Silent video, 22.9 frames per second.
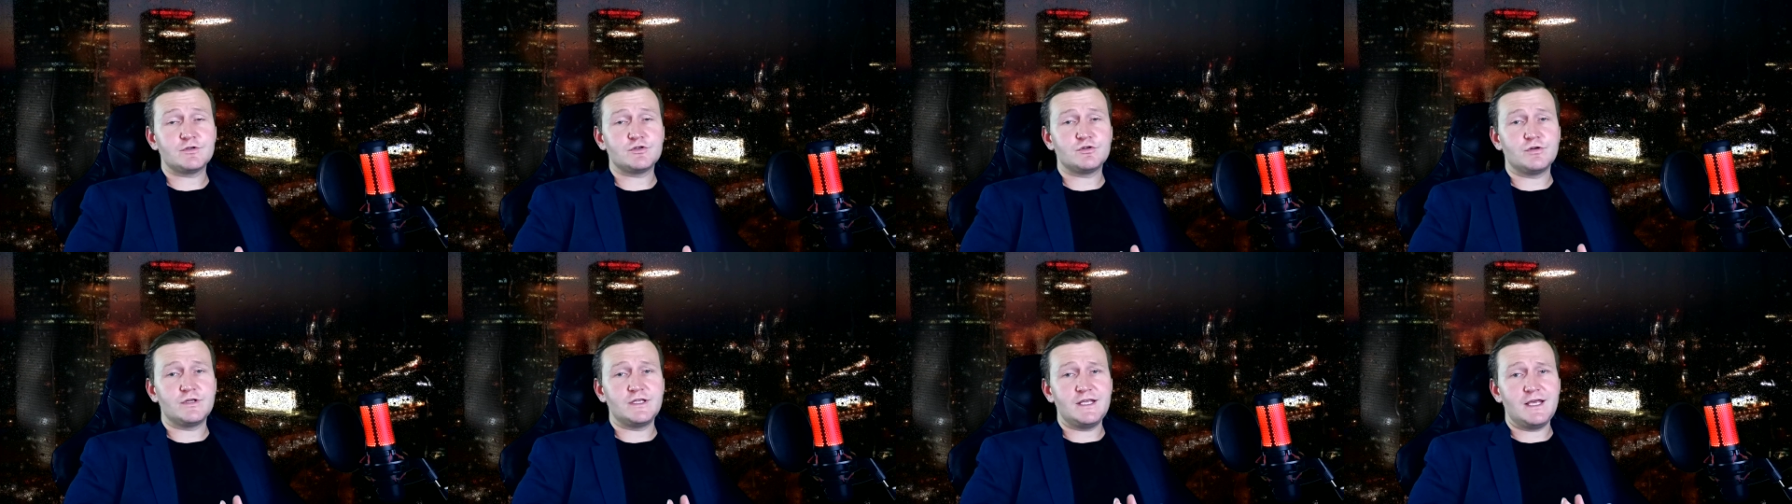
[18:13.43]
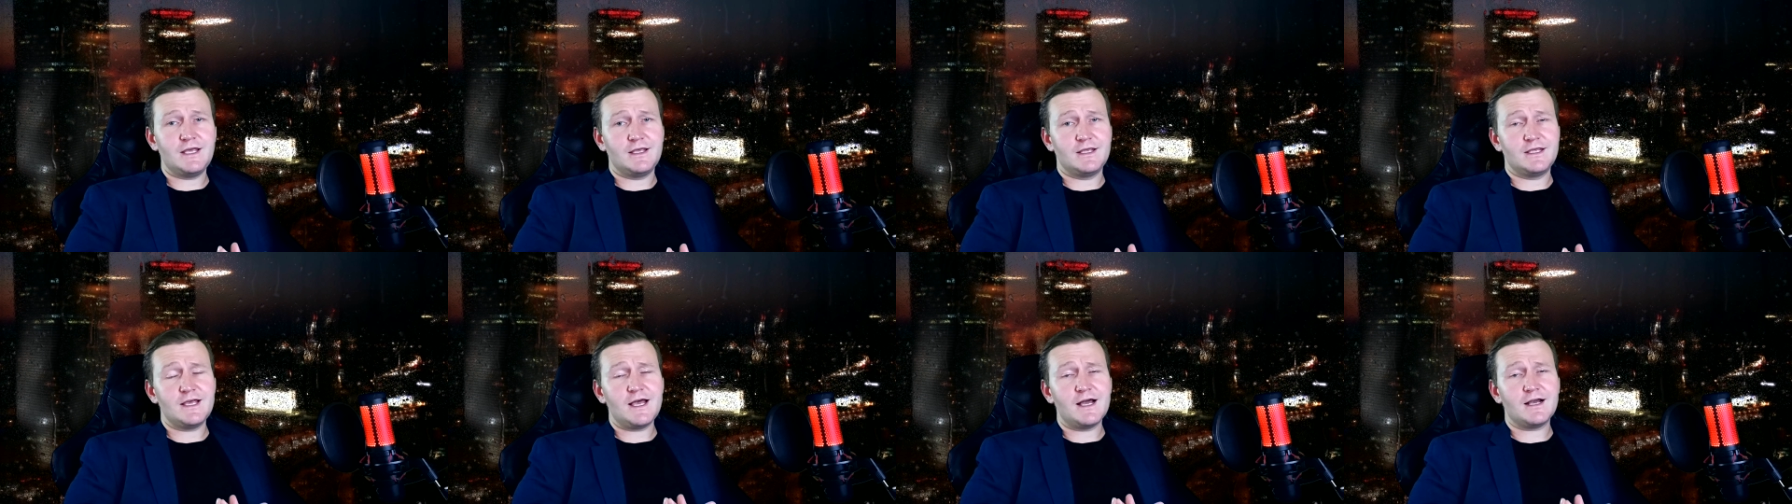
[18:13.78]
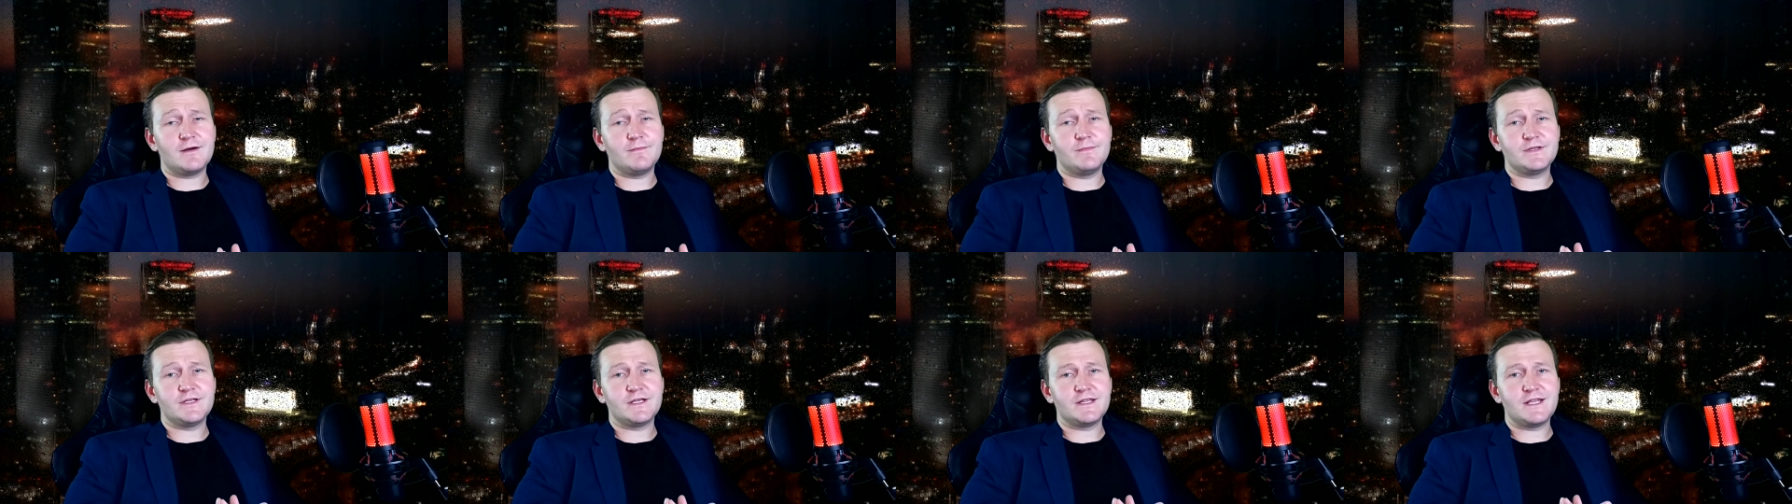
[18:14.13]
что ей
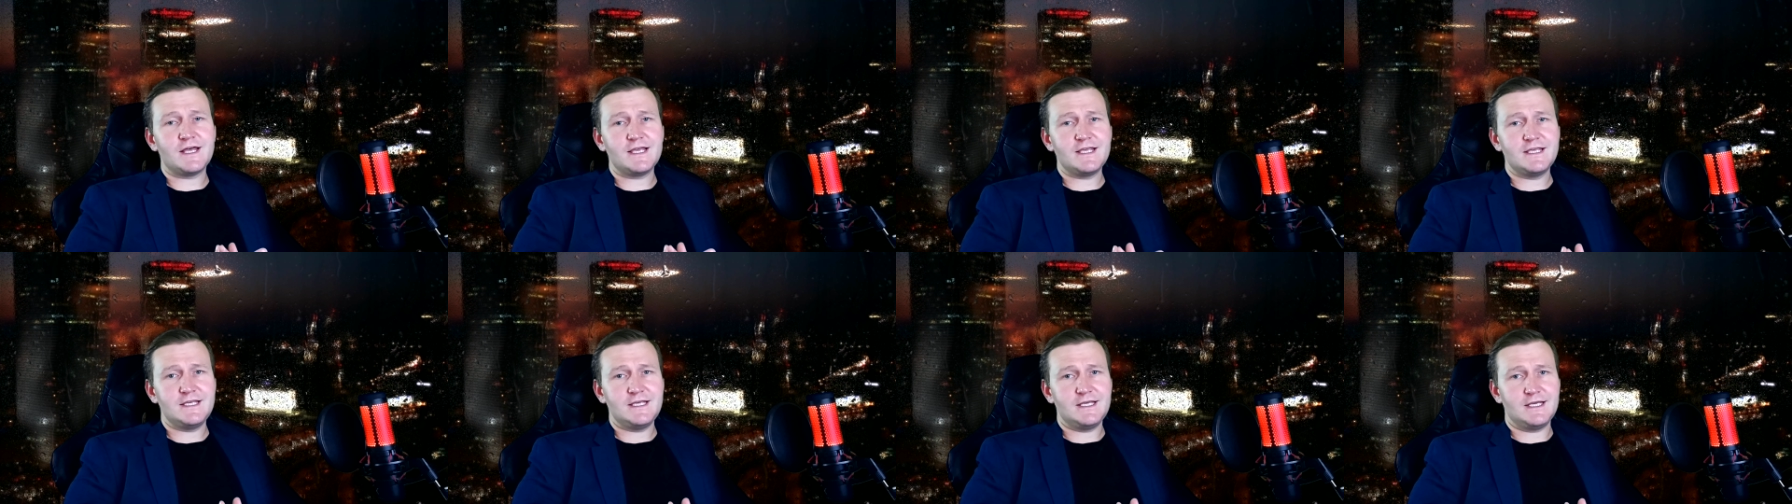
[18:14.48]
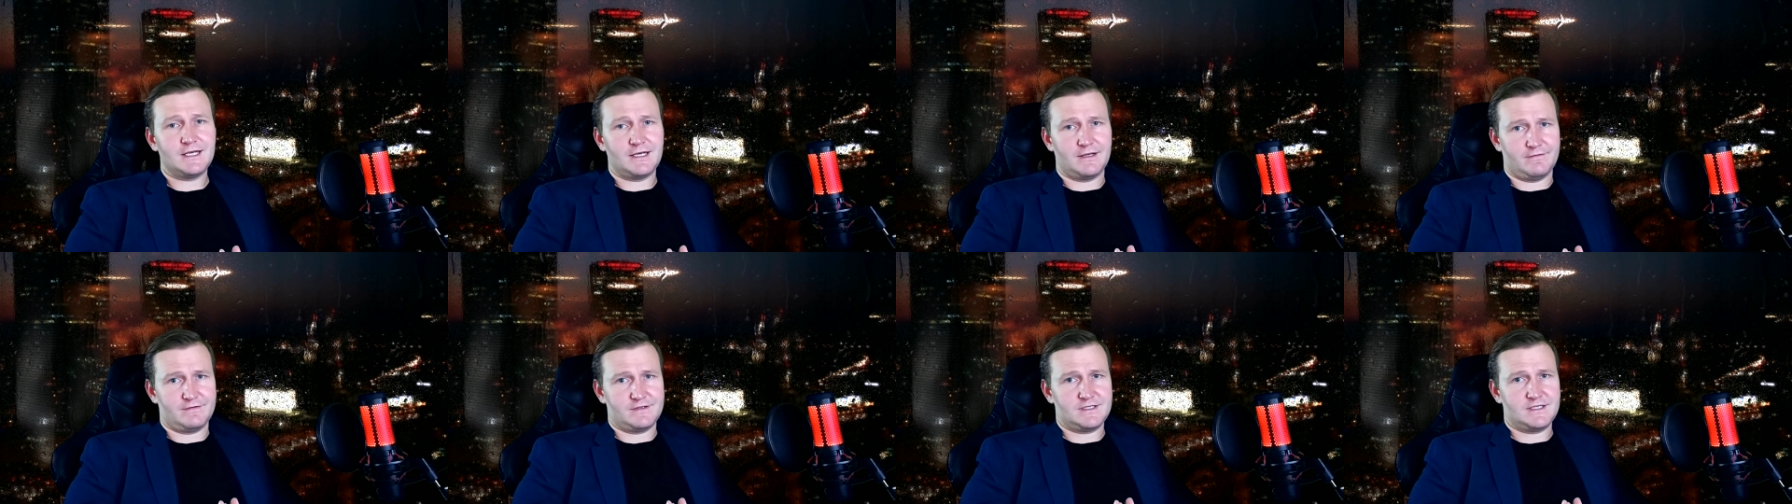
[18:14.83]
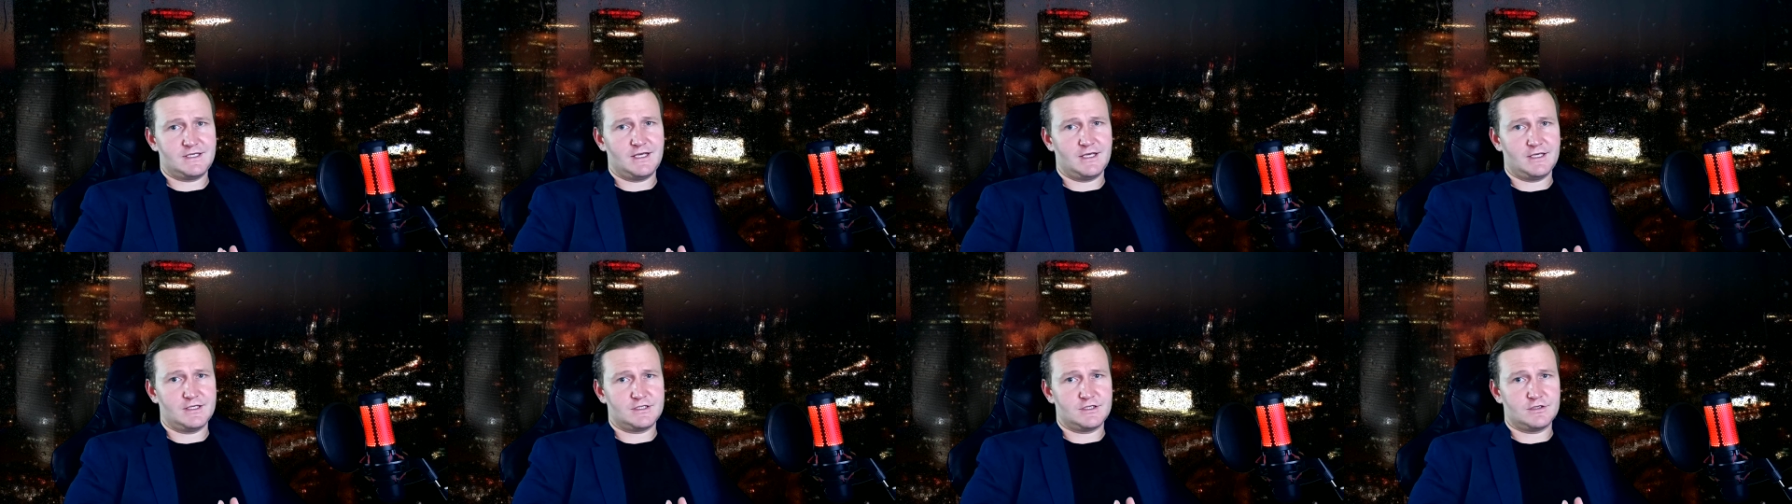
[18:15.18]
якобы надоели
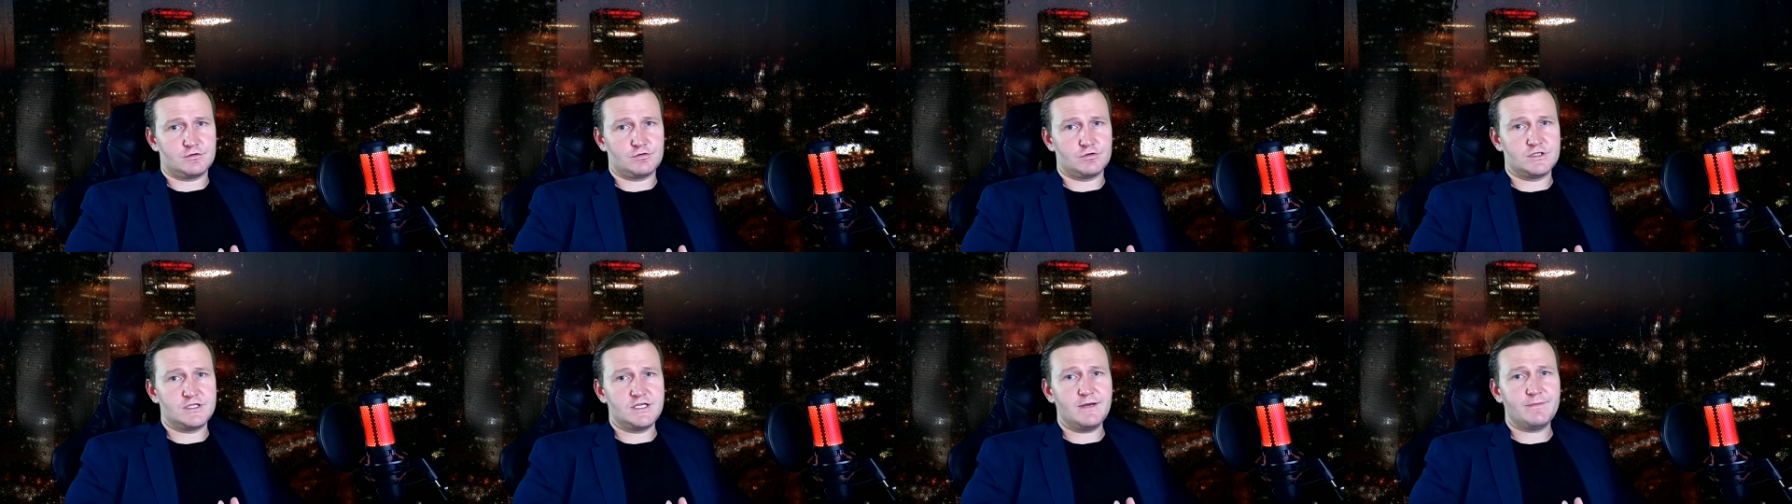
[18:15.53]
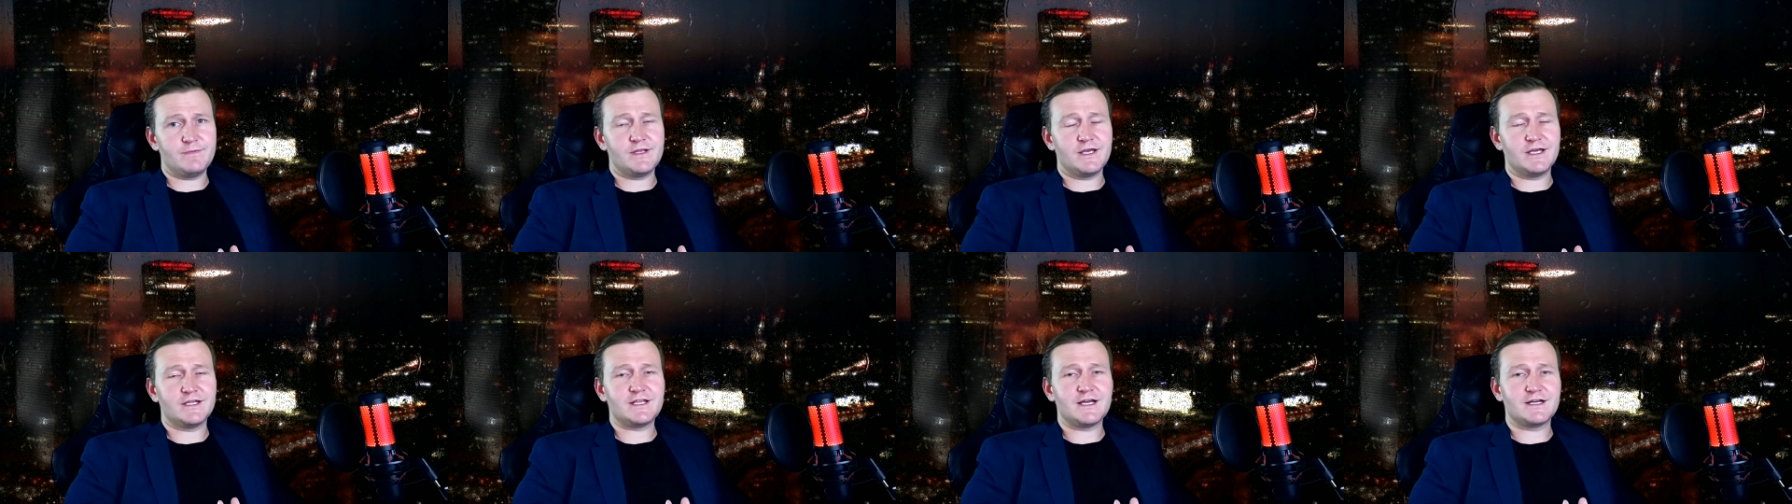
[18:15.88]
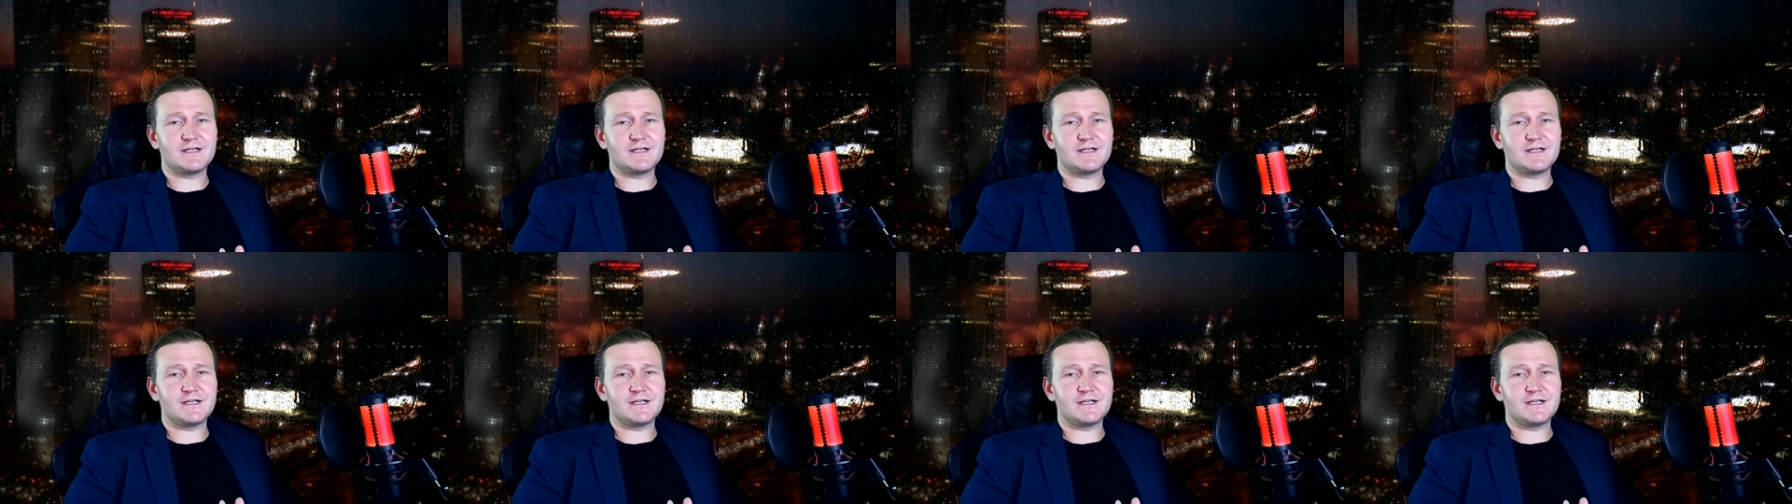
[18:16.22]
все эти судебные, а